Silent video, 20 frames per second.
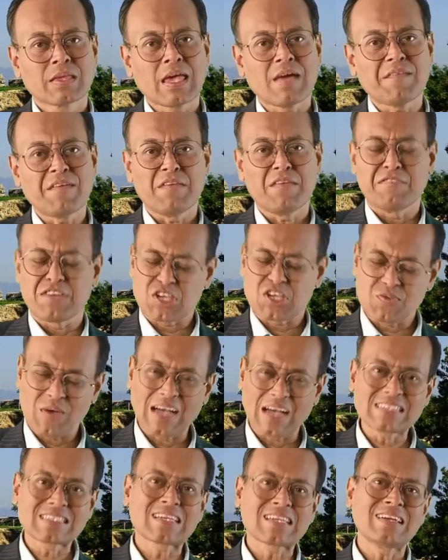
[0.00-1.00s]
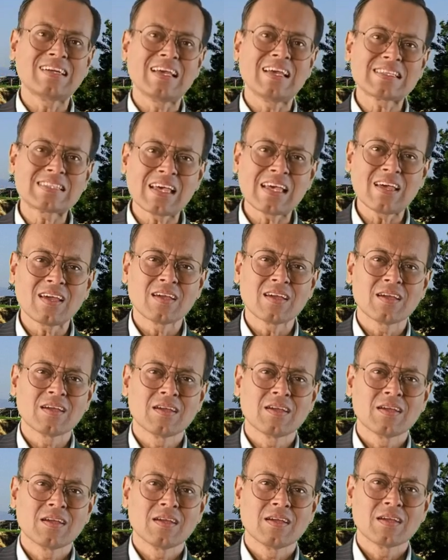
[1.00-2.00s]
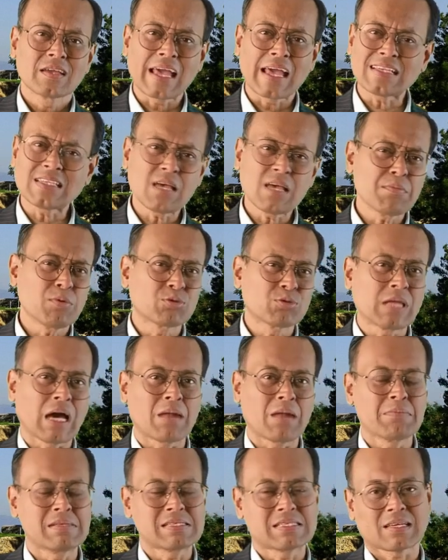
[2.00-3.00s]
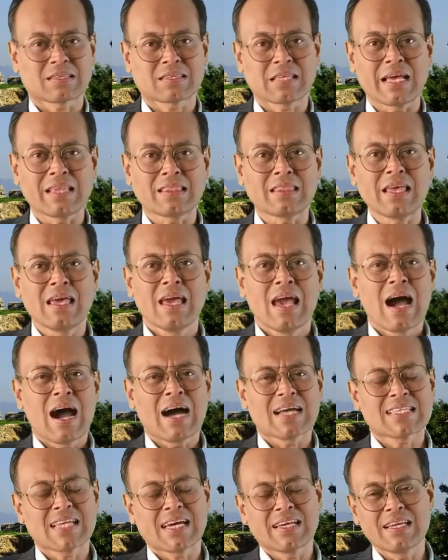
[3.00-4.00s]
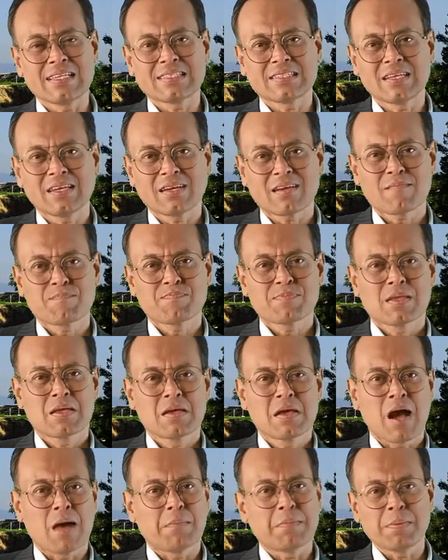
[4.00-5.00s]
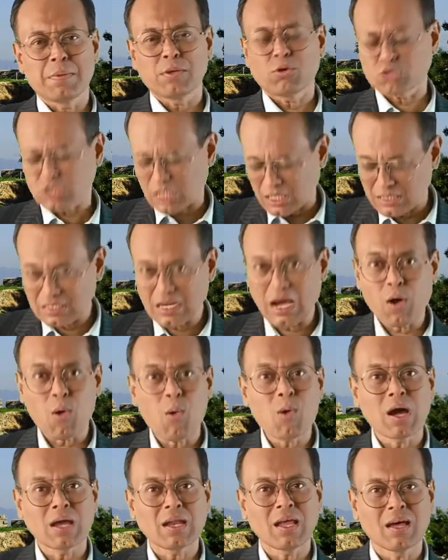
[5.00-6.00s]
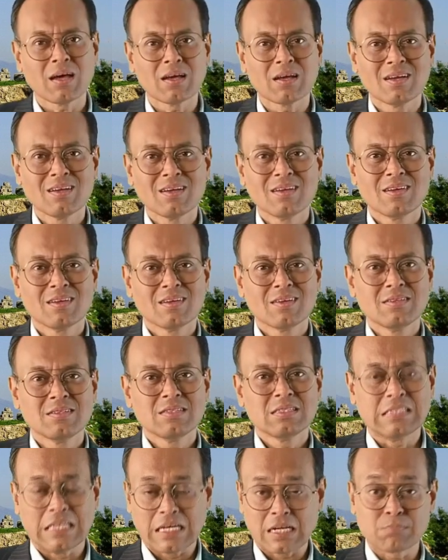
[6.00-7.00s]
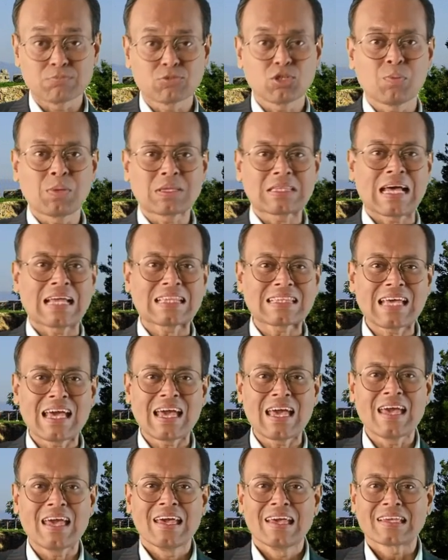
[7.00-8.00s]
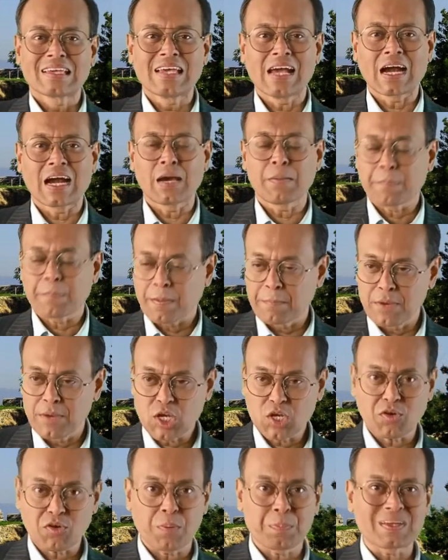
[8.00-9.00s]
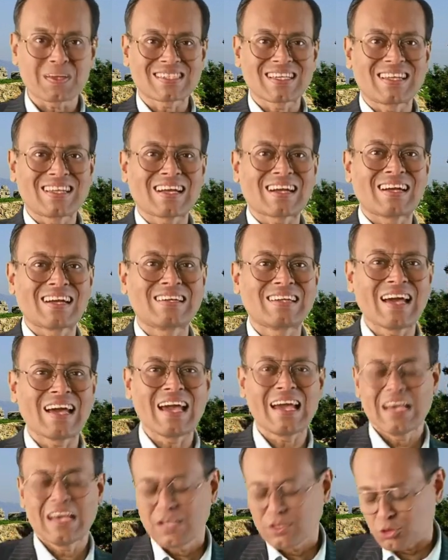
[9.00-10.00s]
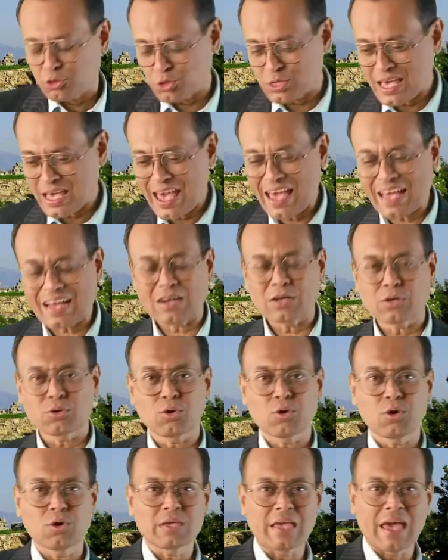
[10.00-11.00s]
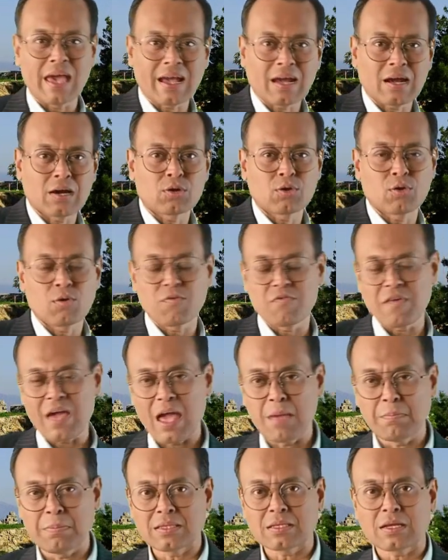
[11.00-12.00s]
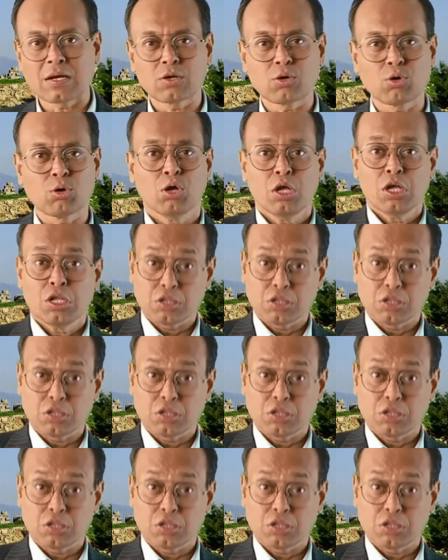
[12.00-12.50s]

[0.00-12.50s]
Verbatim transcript: केवल विश्वास करने से कैसे हमें उद्धार मिल सकता है इतनी आसानी से हमें भी कुछ करना होगा ना धर्म तो बताता है कि अगर परमेश्वर को प्रसन्न करना है तो यह करो यह करो वह मत करो